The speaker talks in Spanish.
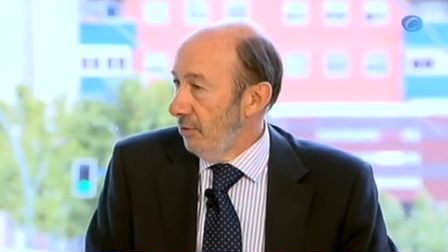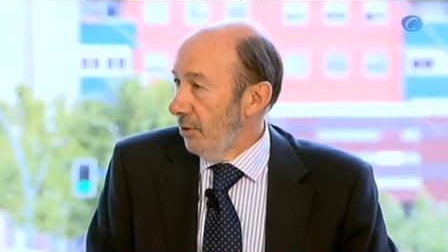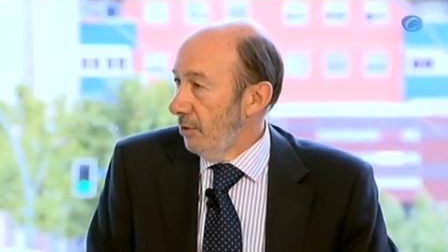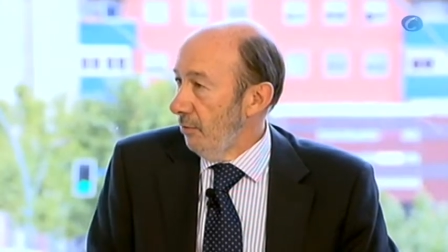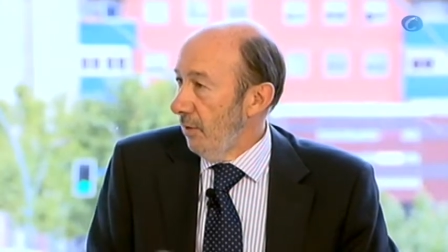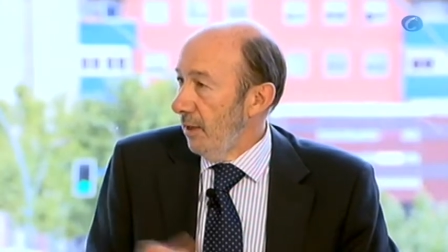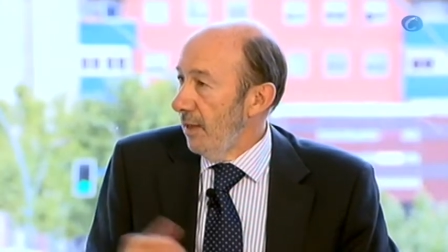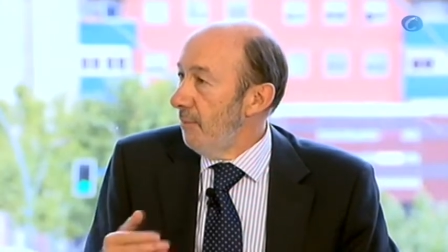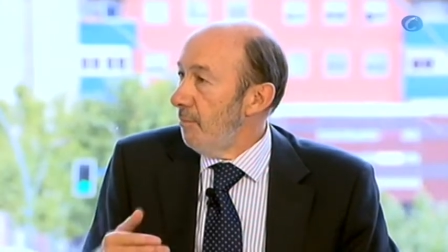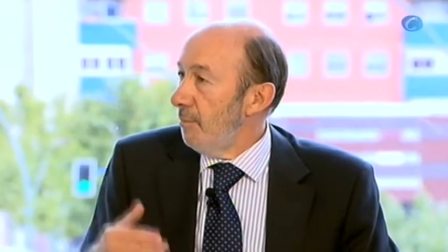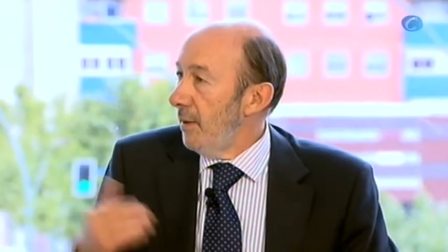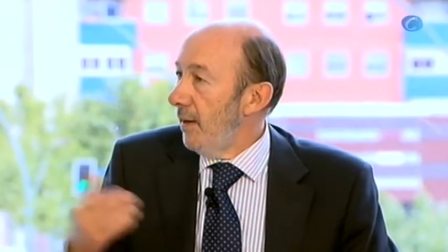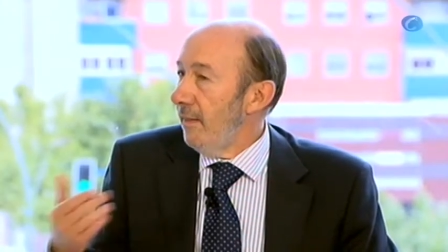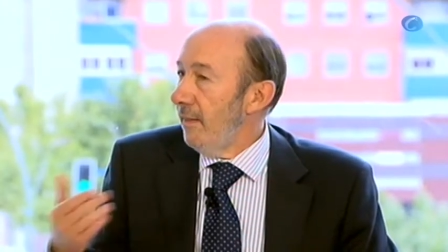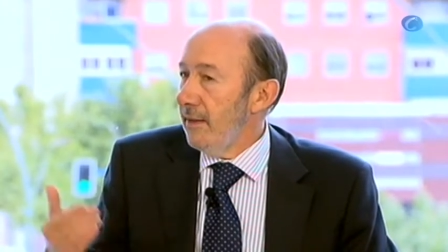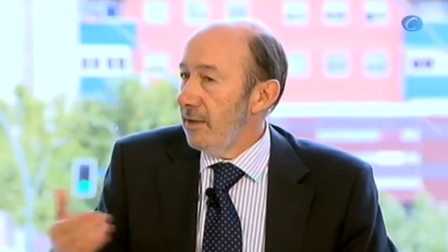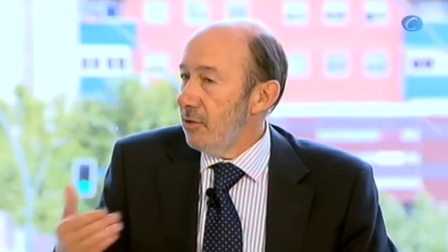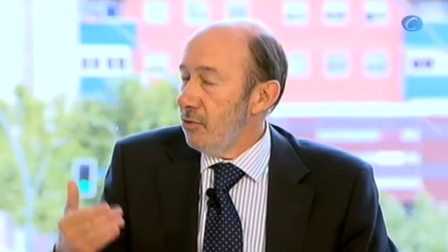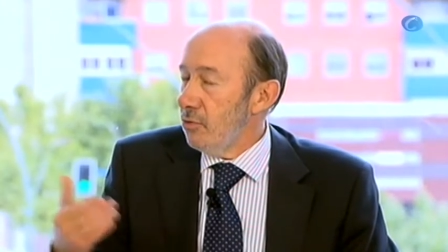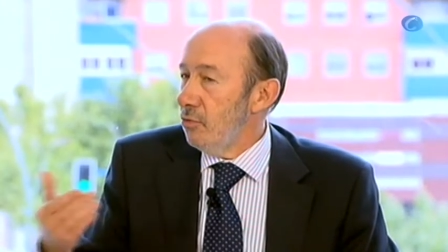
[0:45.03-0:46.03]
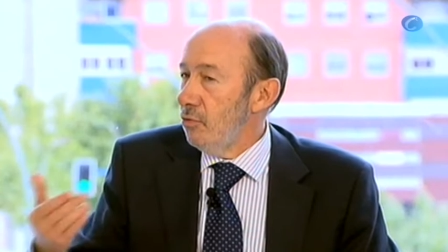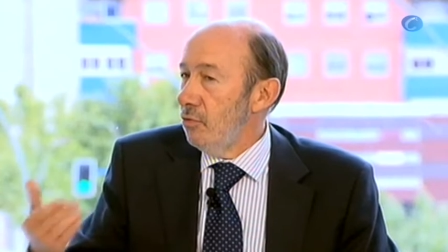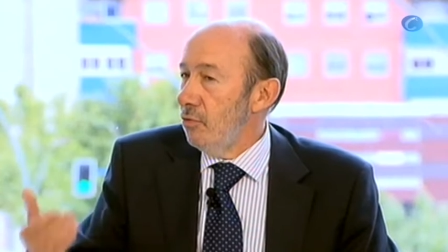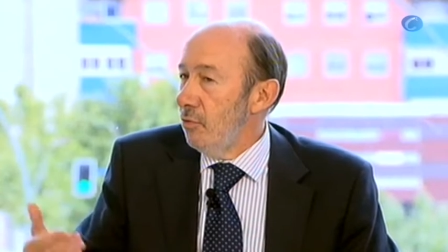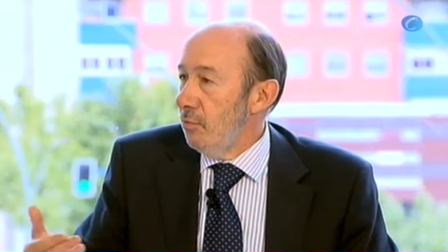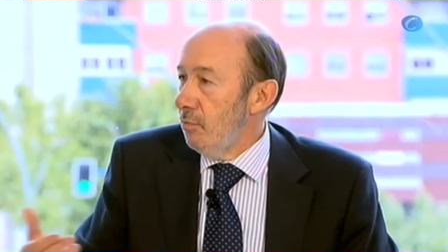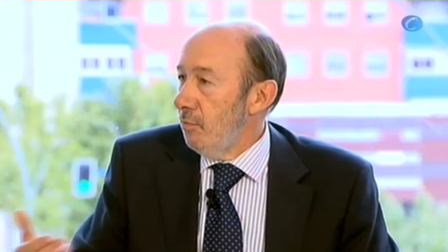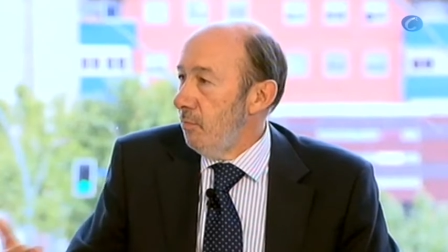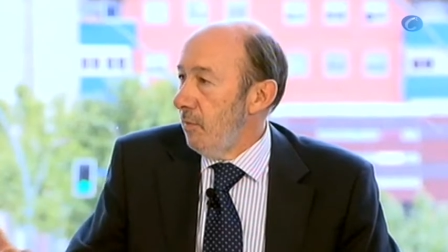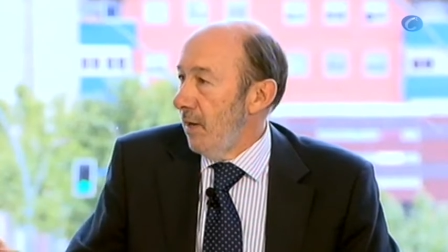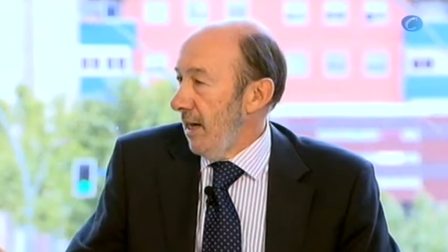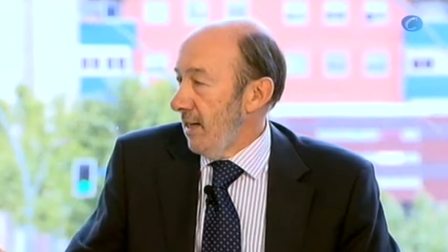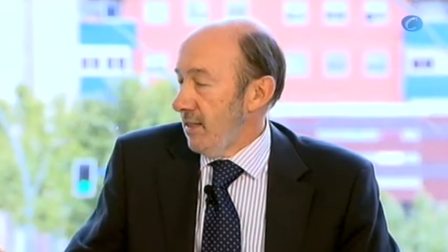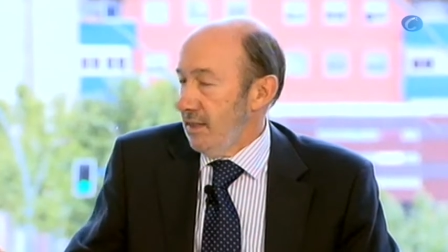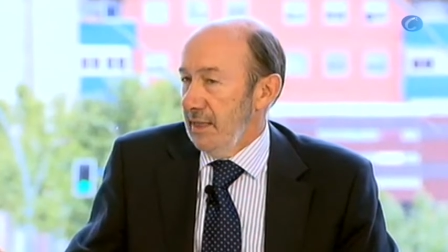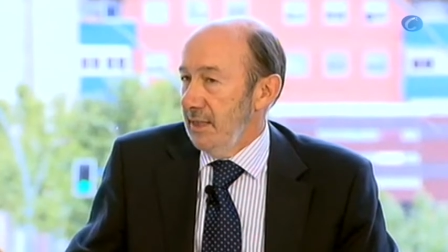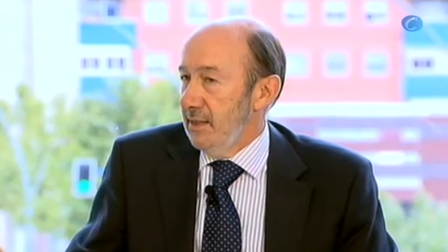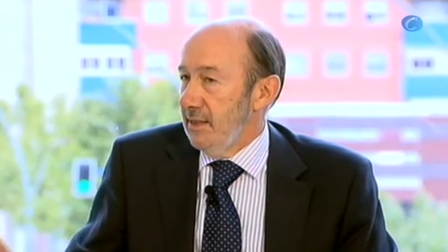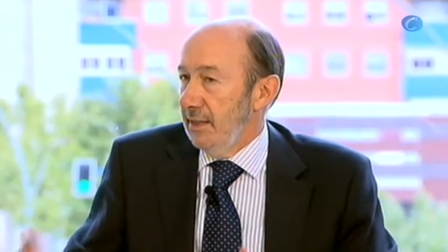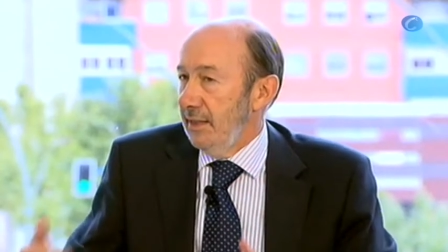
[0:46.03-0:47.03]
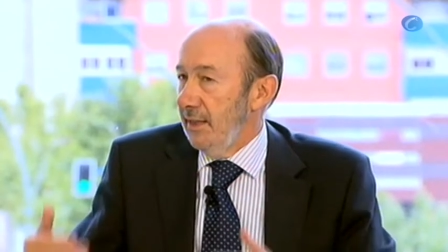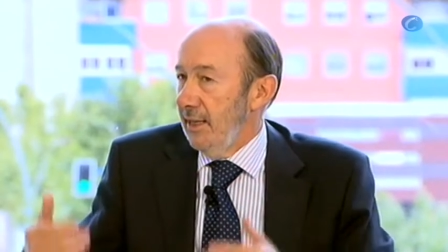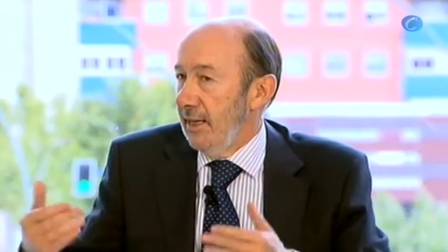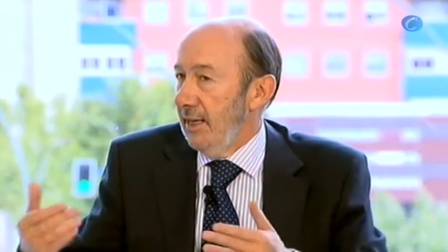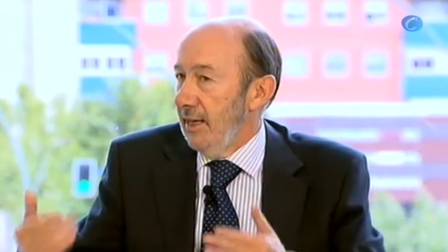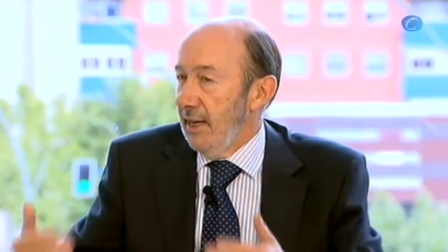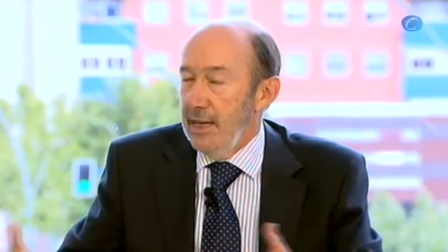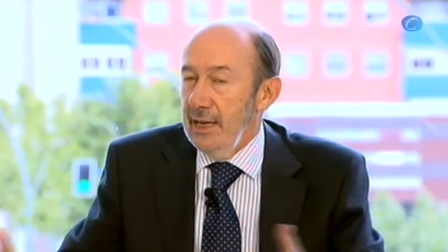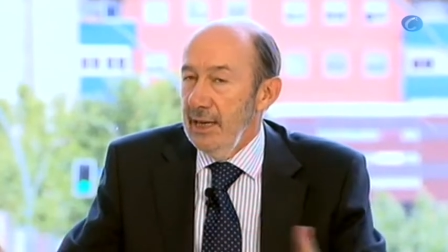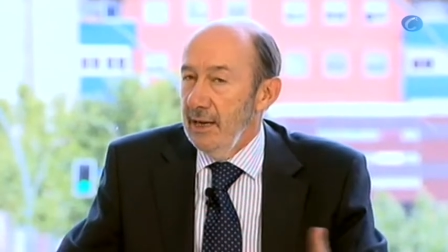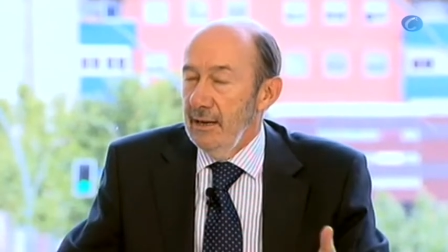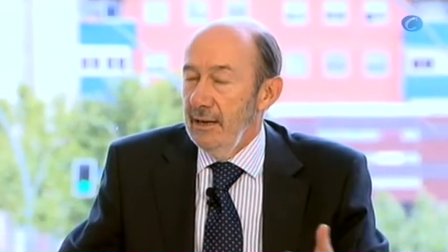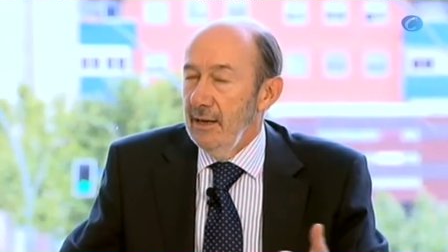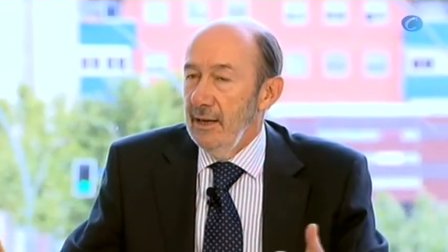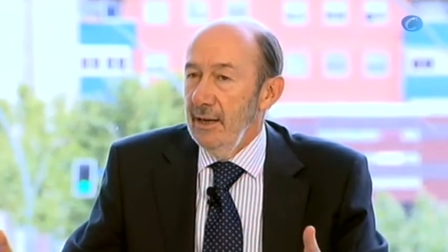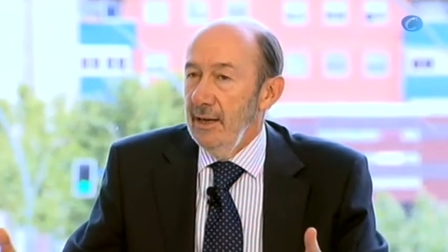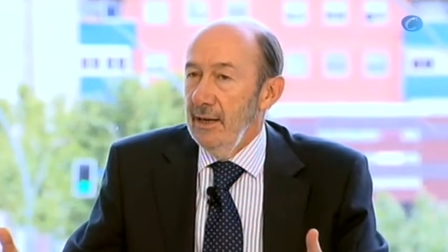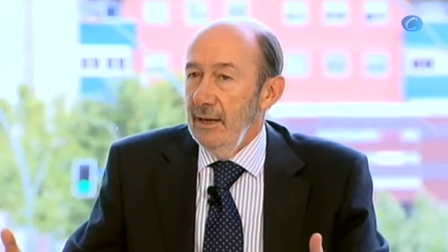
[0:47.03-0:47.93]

Cuando alguien pierde su casa y se tiene que ir,